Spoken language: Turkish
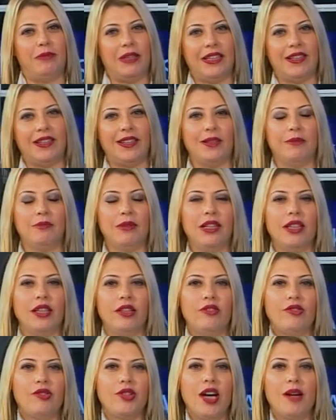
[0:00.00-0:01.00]
bildiği bir
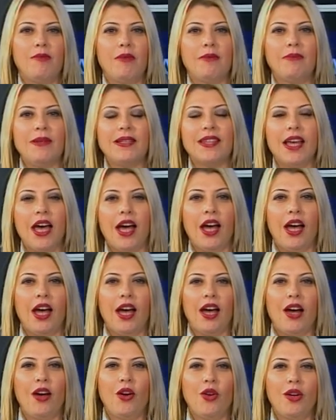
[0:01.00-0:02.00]
ilçe ama biz
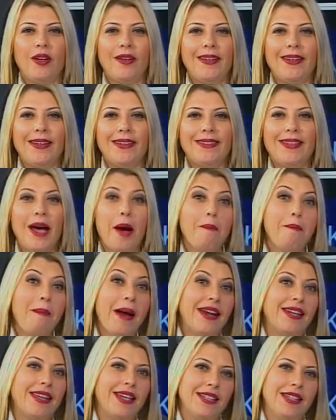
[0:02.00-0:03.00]
e, tam
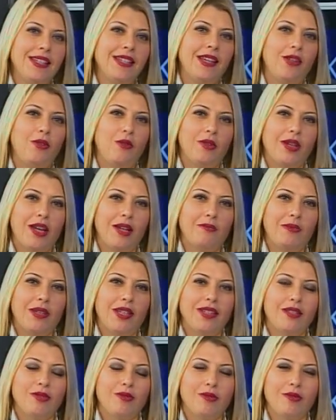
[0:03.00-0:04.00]
merkezinden
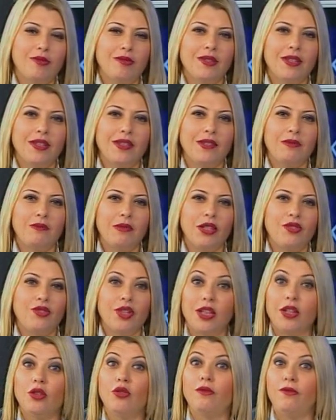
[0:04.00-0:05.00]
öğrenmek istiyoruz nasıl bir
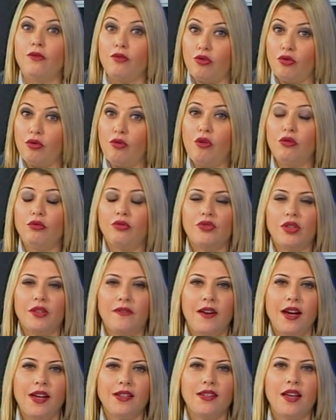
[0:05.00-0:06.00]
ilçe ki nüfusu da oldukça
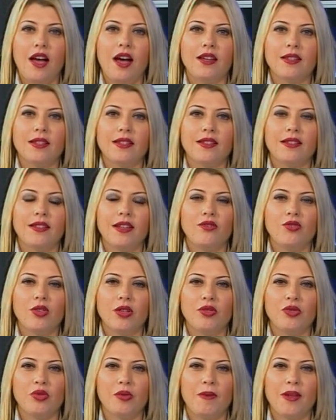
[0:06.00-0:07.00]
fazla aslında
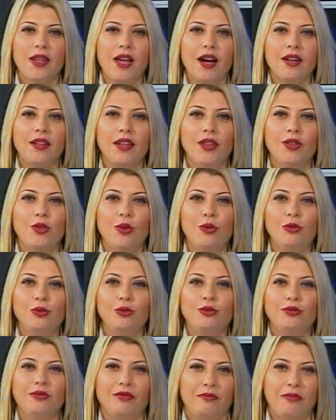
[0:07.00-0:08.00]
çalışmalarda
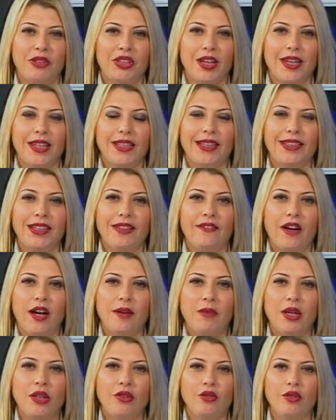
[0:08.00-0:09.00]
yoğun bir şekilde
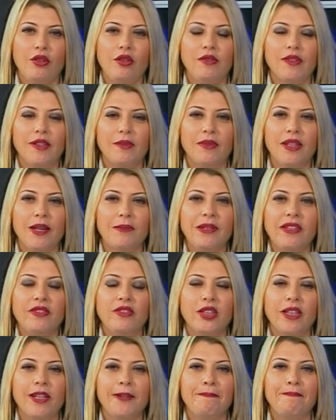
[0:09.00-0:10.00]
devam ediyor. Tabii
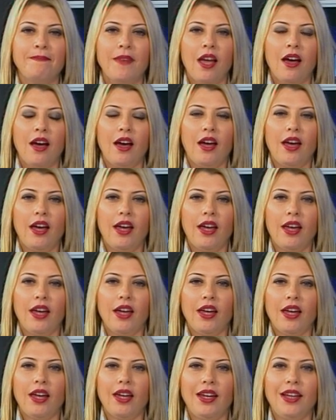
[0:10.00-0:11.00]
Demirci'yi e,
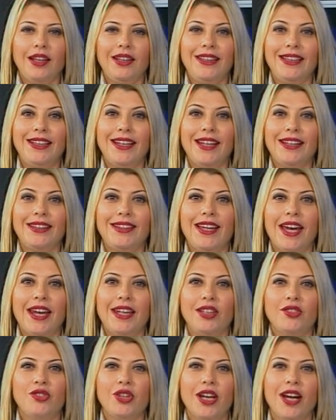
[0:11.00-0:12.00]
yine
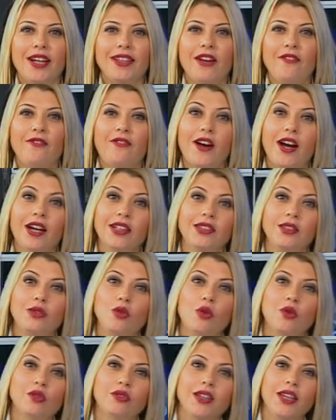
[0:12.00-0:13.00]
diğer ilçelerden farklı
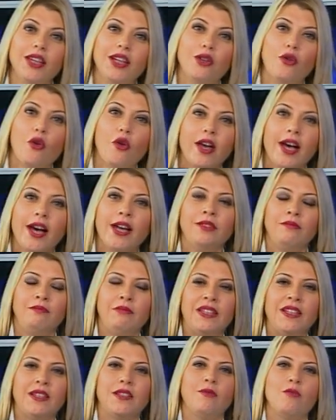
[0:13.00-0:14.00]
noktaya koyan
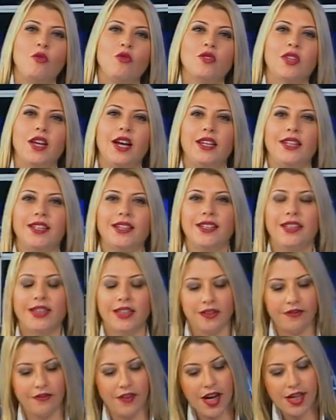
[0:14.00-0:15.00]
bir takım
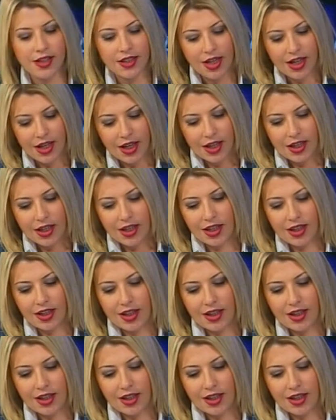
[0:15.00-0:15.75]
özellikleri var. E,